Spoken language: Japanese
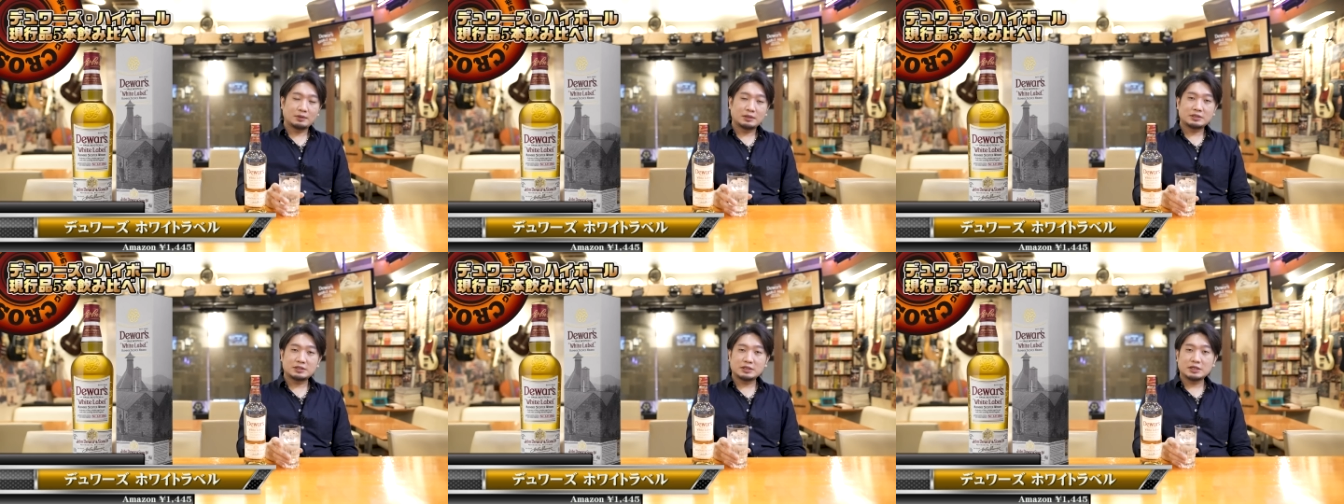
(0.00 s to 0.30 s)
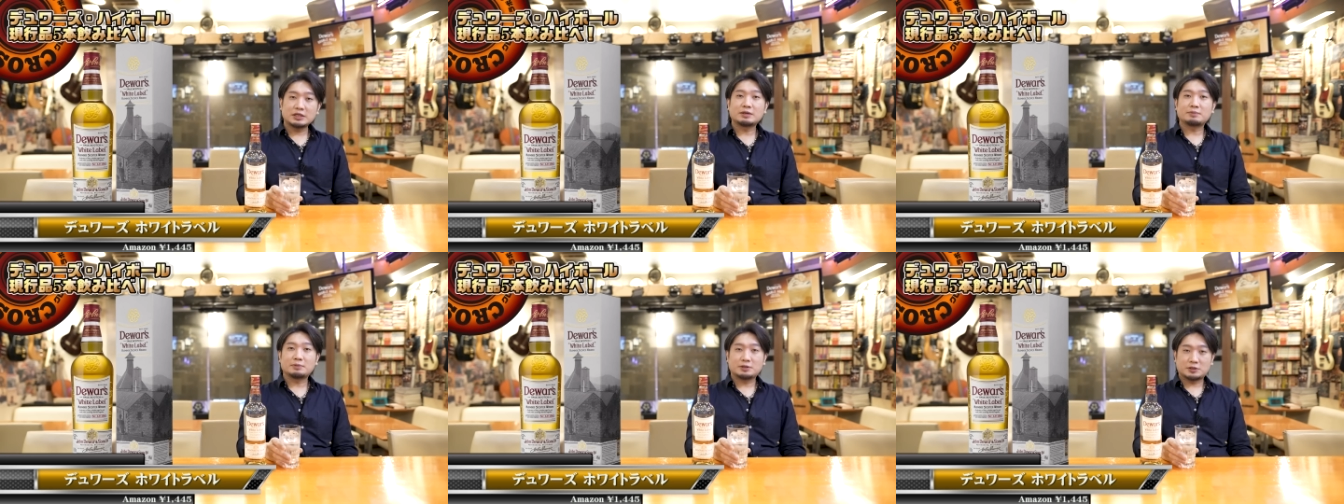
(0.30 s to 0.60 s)

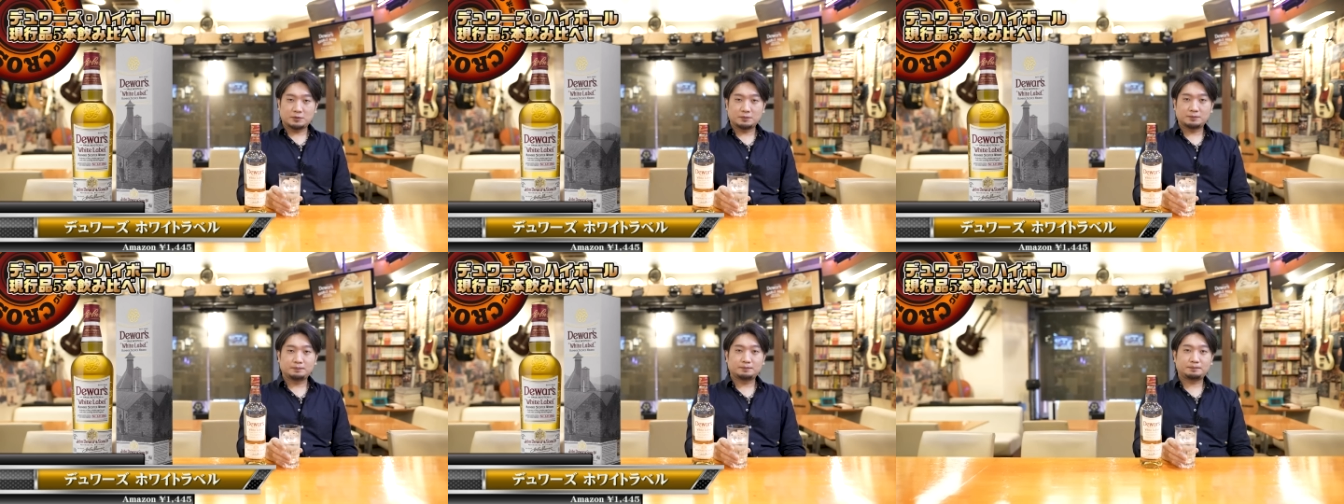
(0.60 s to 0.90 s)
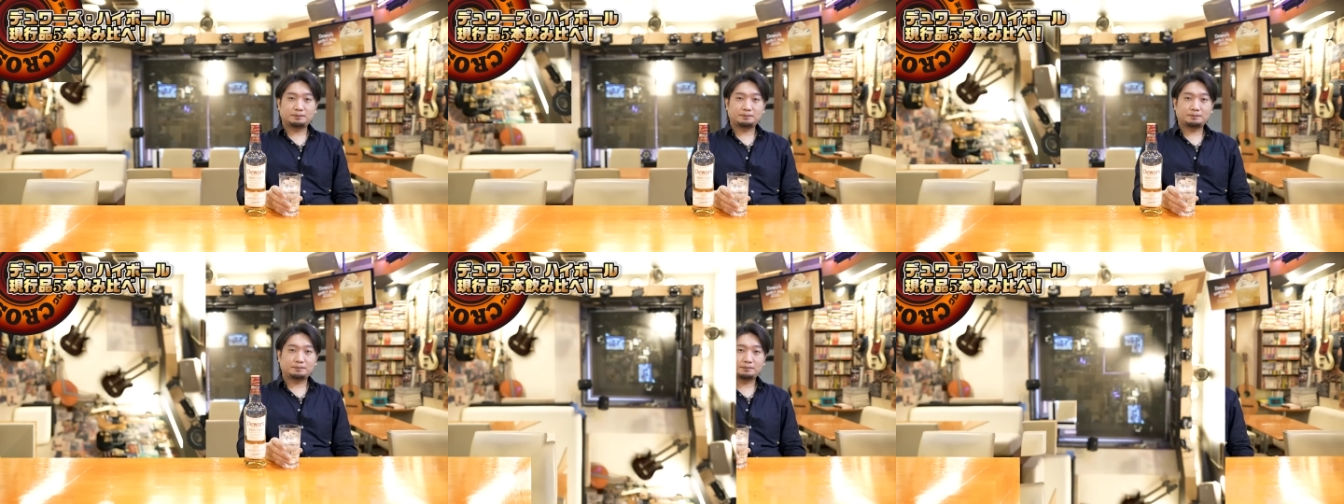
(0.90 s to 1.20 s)
次いってみましょ
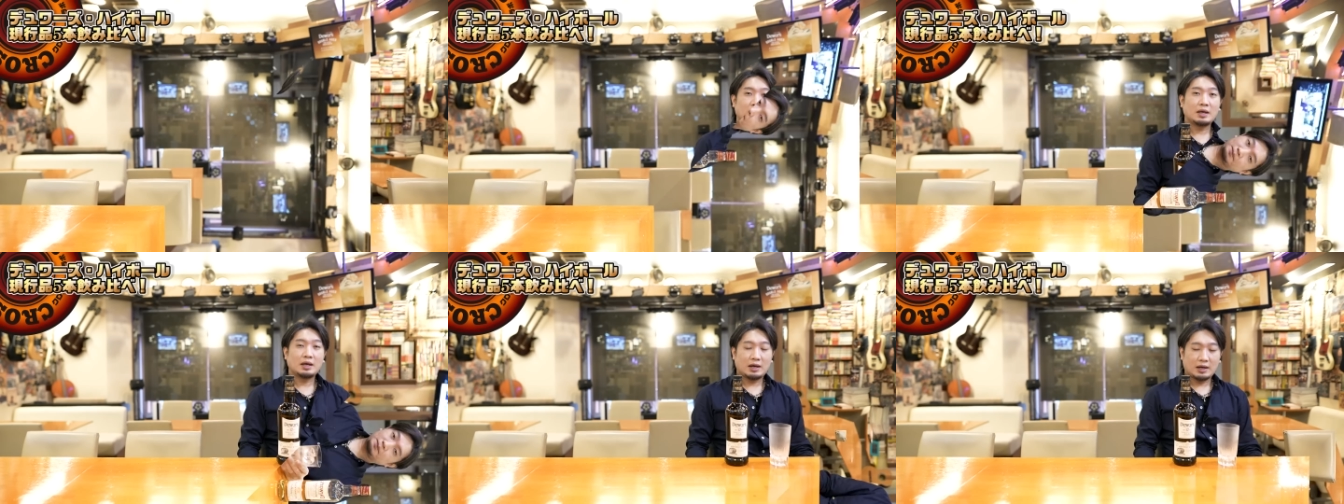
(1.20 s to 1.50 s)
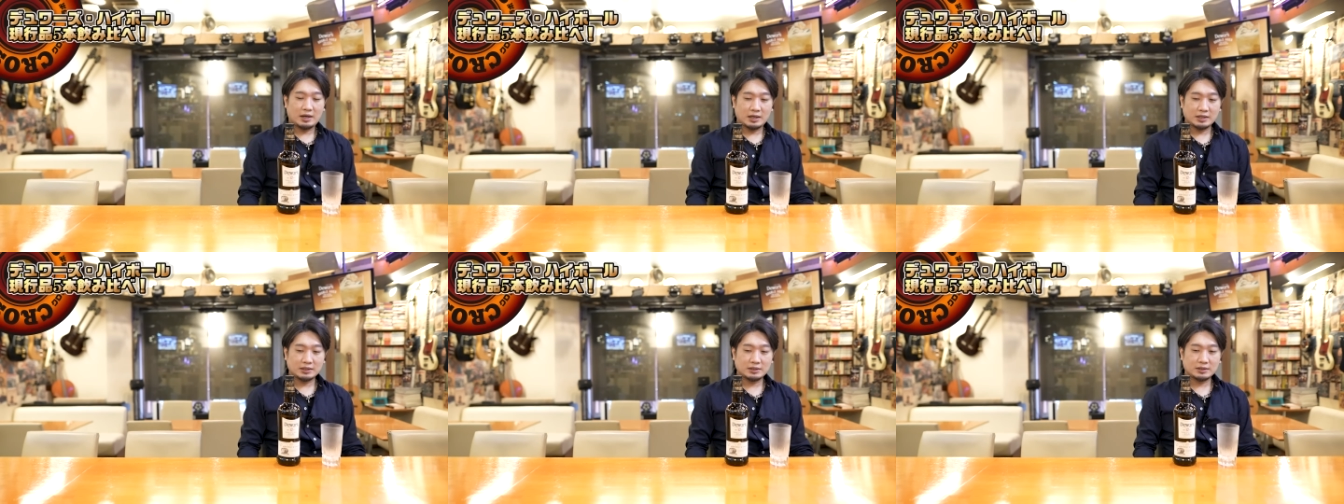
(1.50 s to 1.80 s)

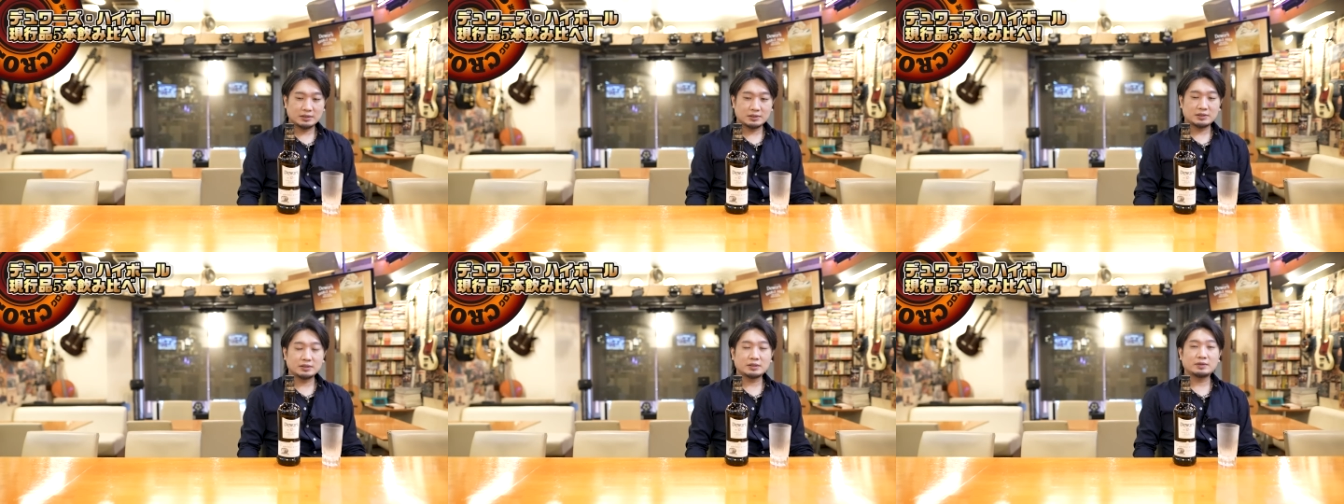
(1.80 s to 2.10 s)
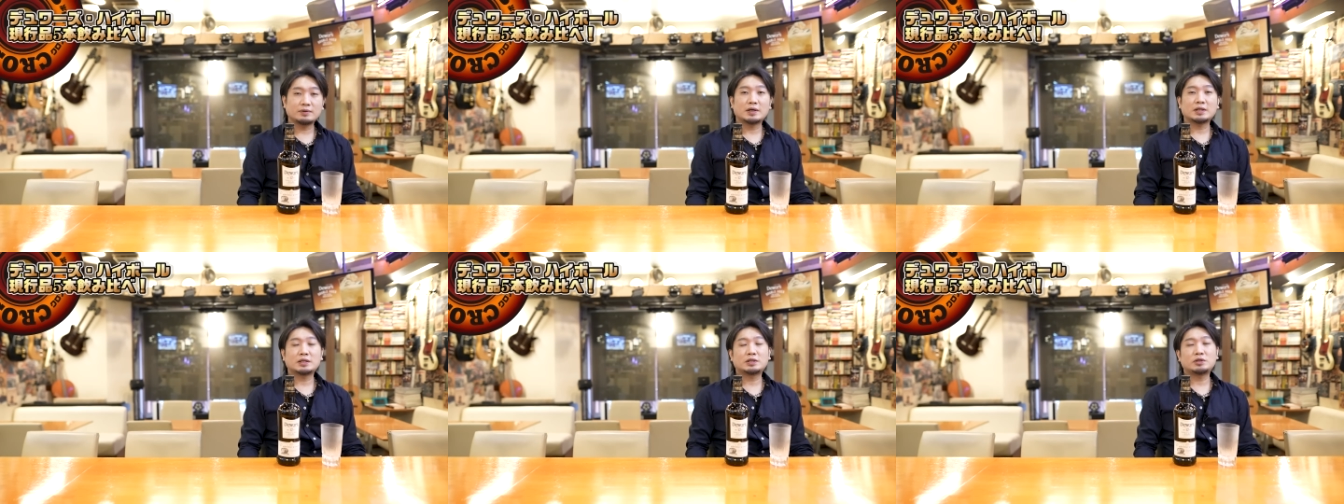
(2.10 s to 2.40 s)
う。はい、
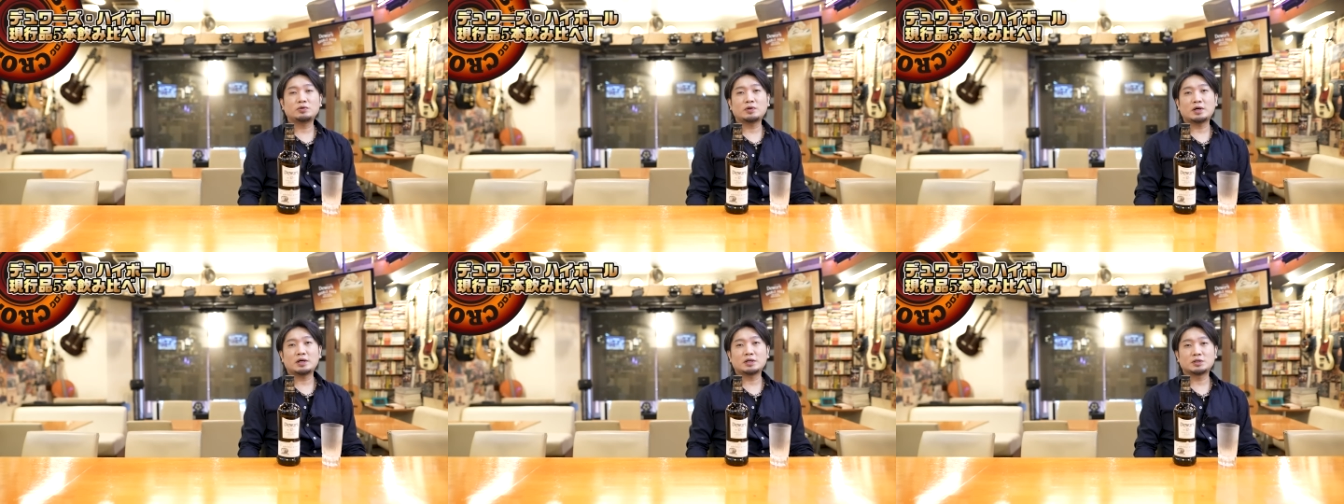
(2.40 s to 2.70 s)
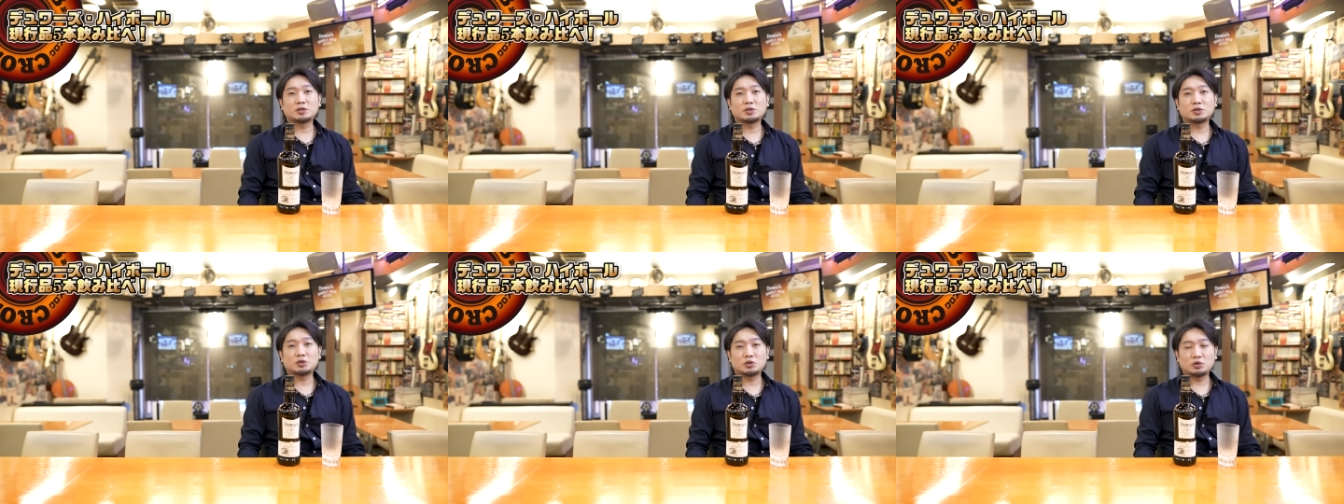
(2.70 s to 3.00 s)
次は
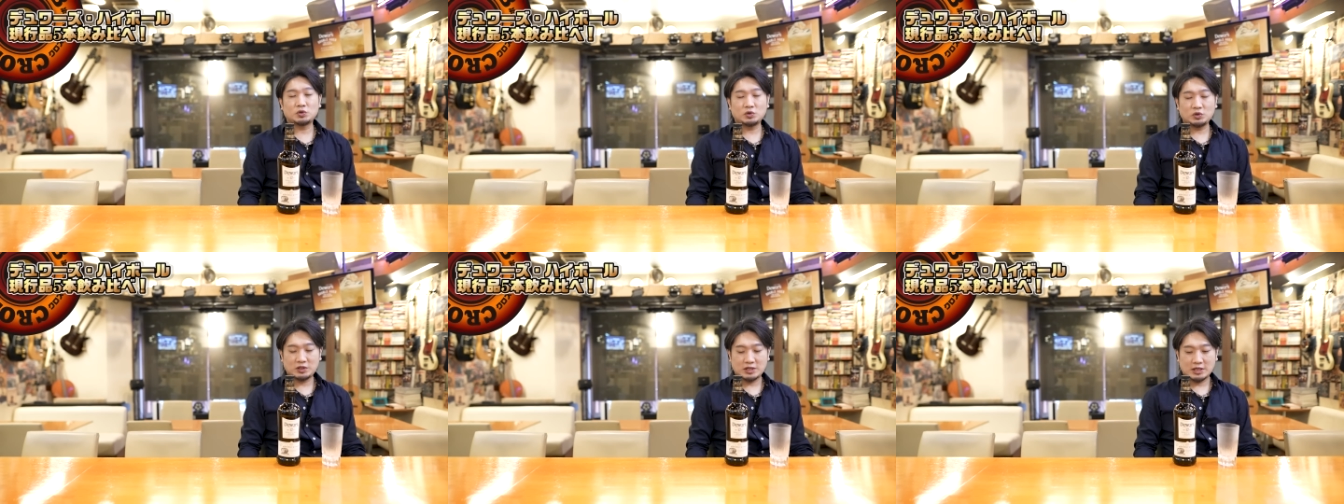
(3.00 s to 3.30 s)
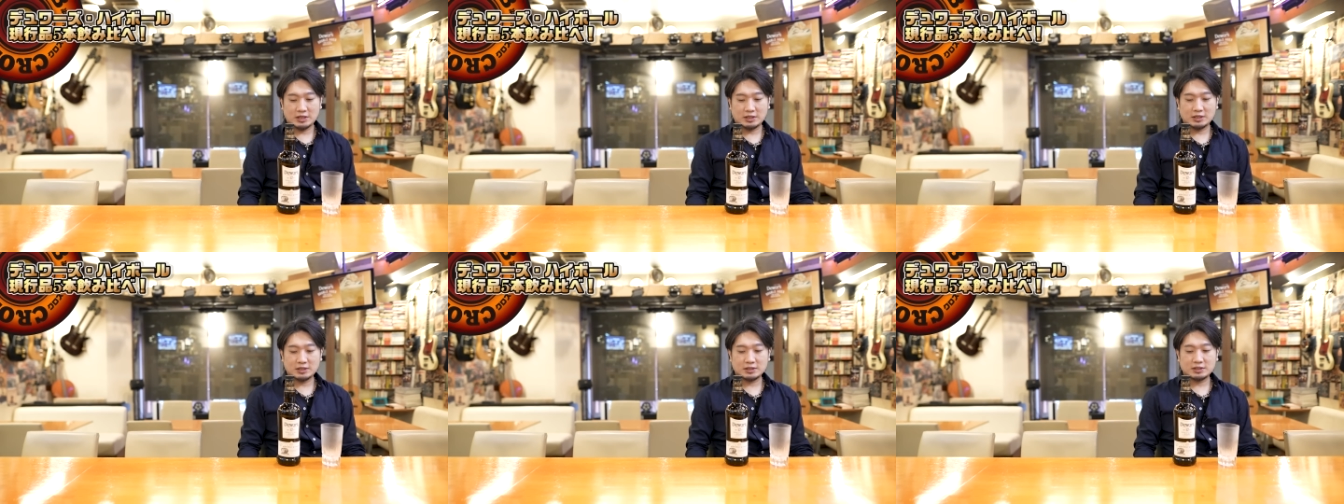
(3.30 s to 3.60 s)
デュアーズ12
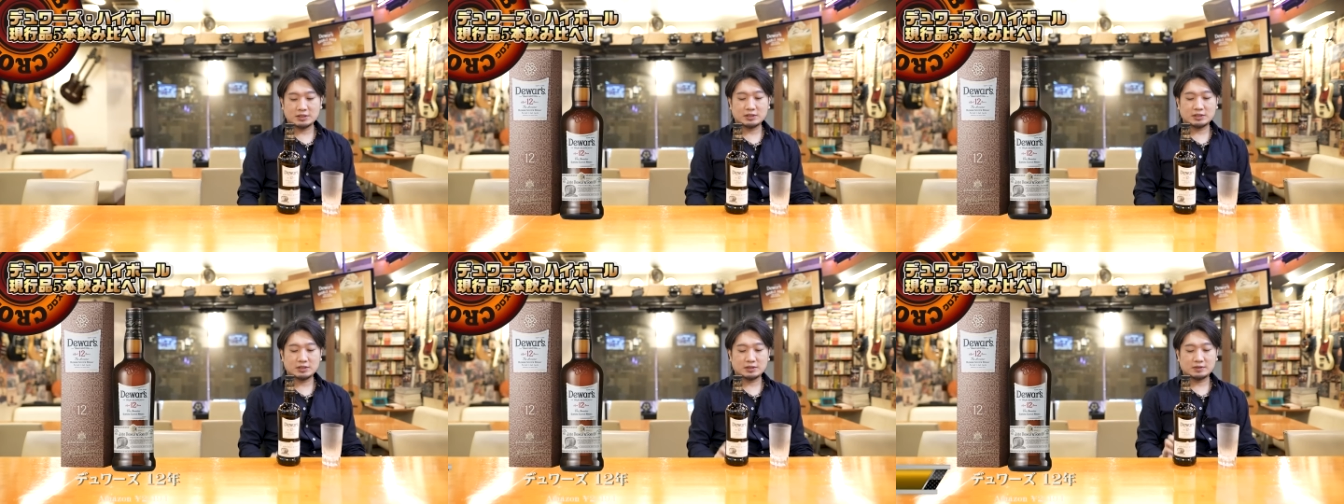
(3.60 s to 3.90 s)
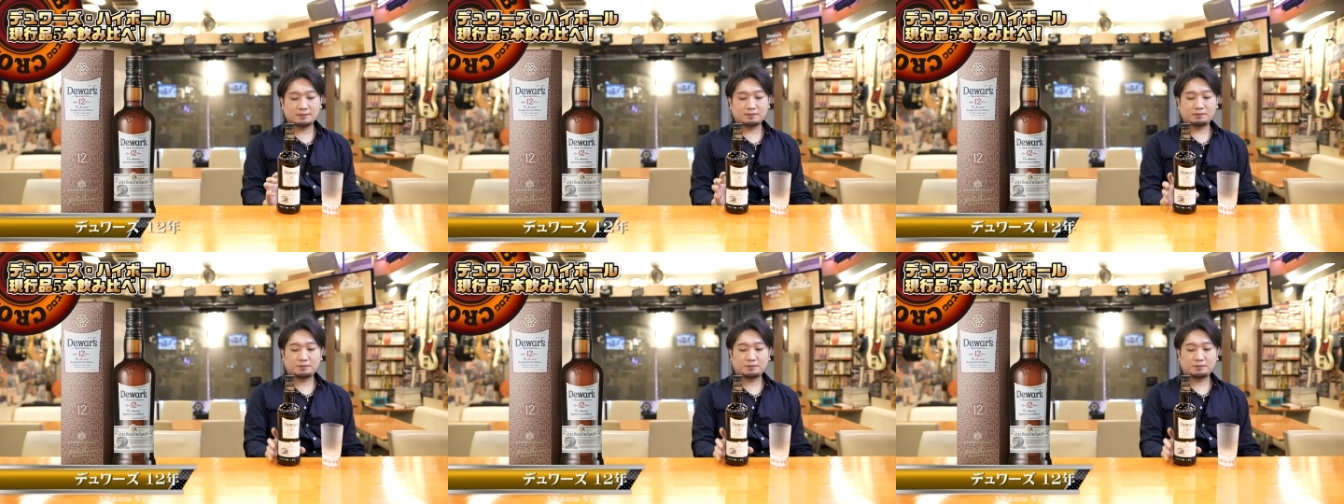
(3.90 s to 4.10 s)
年です。